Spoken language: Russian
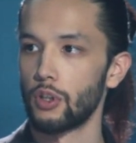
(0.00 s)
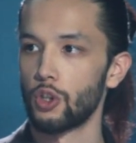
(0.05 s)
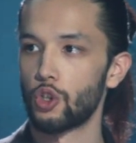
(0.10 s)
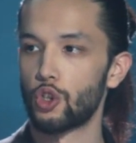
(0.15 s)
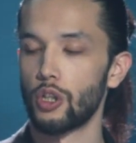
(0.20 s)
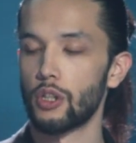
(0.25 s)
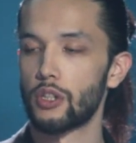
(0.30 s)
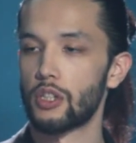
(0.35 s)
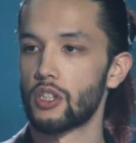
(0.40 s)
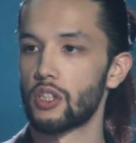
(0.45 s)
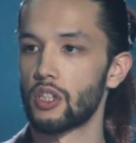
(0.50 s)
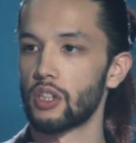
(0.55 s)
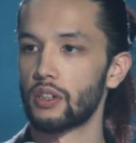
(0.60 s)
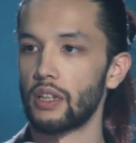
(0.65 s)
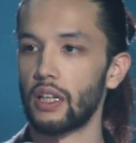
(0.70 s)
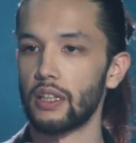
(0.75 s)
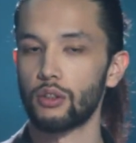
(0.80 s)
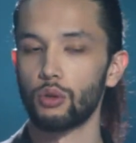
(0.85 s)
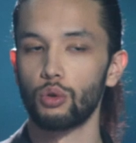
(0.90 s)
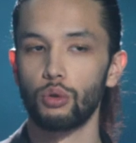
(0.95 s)
Еще эти
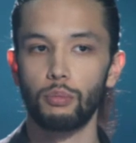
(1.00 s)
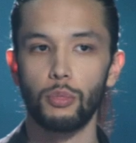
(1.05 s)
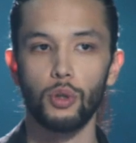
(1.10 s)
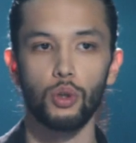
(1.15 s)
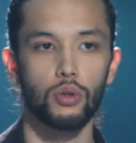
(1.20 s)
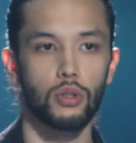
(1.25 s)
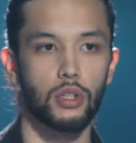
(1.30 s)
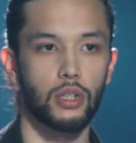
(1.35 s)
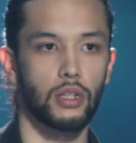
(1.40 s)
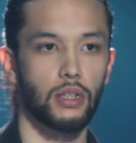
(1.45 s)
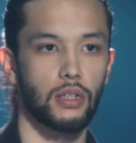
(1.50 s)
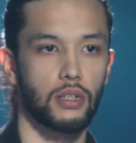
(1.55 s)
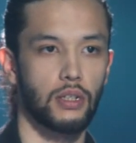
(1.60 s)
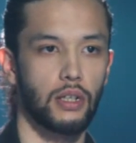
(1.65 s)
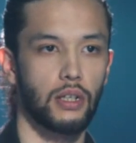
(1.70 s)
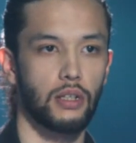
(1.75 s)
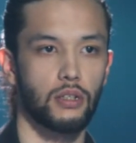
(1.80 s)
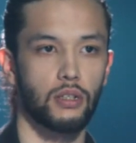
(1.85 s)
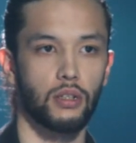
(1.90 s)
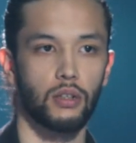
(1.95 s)
цитаты ублюдские,
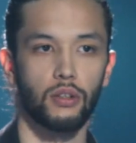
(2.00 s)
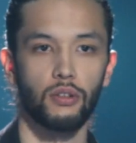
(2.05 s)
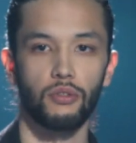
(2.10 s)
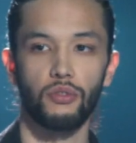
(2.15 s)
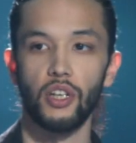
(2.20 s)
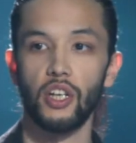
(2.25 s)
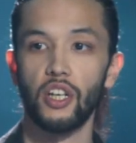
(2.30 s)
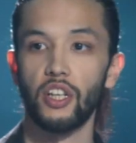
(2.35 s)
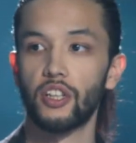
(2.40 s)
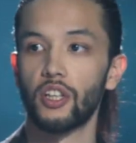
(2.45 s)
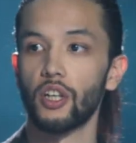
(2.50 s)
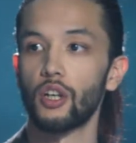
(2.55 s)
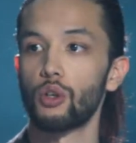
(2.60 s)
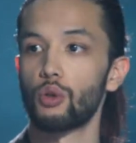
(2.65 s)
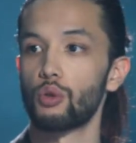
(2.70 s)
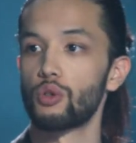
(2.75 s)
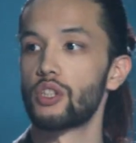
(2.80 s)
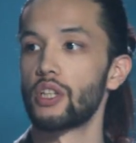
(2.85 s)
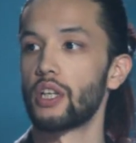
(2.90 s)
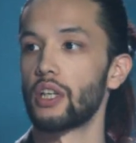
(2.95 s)
знаете, великих
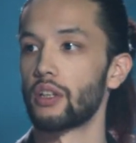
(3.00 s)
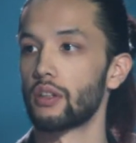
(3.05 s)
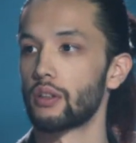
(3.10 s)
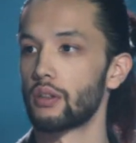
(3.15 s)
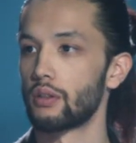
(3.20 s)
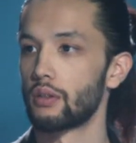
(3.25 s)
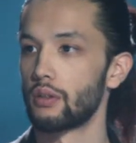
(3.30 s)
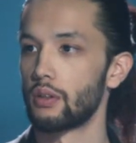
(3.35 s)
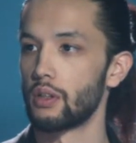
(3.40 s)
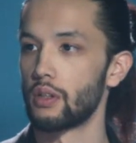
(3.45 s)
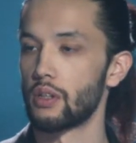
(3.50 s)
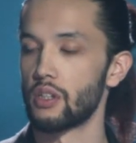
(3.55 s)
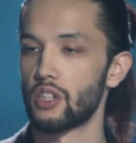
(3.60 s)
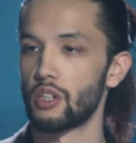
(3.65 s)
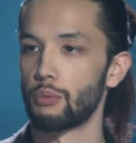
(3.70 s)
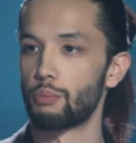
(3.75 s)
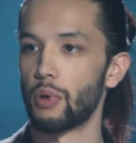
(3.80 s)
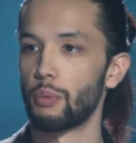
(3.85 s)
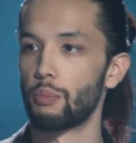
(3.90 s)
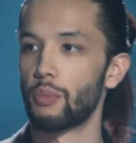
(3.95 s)
людей,
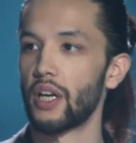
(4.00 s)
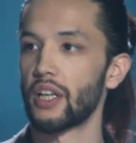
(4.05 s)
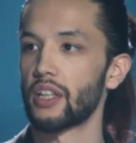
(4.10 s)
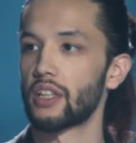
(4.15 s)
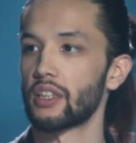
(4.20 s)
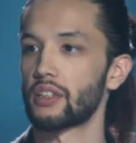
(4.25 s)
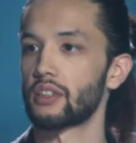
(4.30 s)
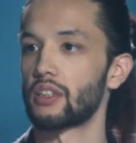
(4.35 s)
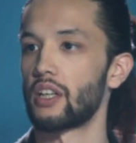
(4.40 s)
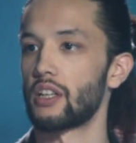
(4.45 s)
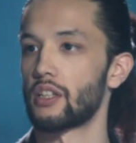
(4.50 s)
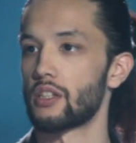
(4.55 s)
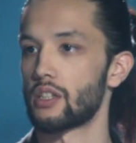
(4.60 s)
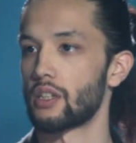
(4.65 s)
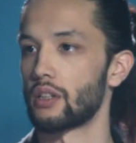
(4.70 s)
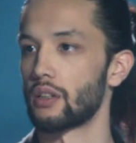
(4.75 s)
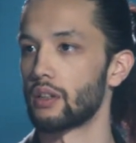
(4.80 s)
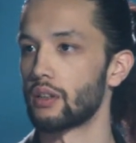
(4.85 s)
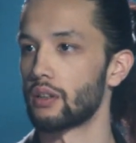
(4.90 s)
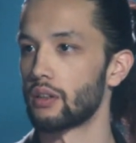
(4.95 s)
типа Майка
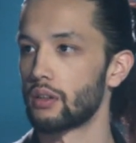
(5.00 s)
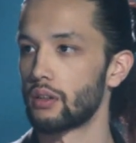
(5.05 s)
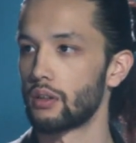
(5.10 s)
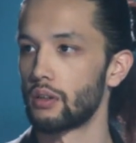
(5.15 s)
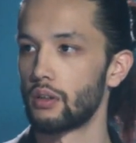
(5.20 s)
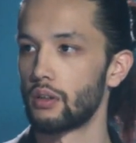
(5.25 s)
Тайсона.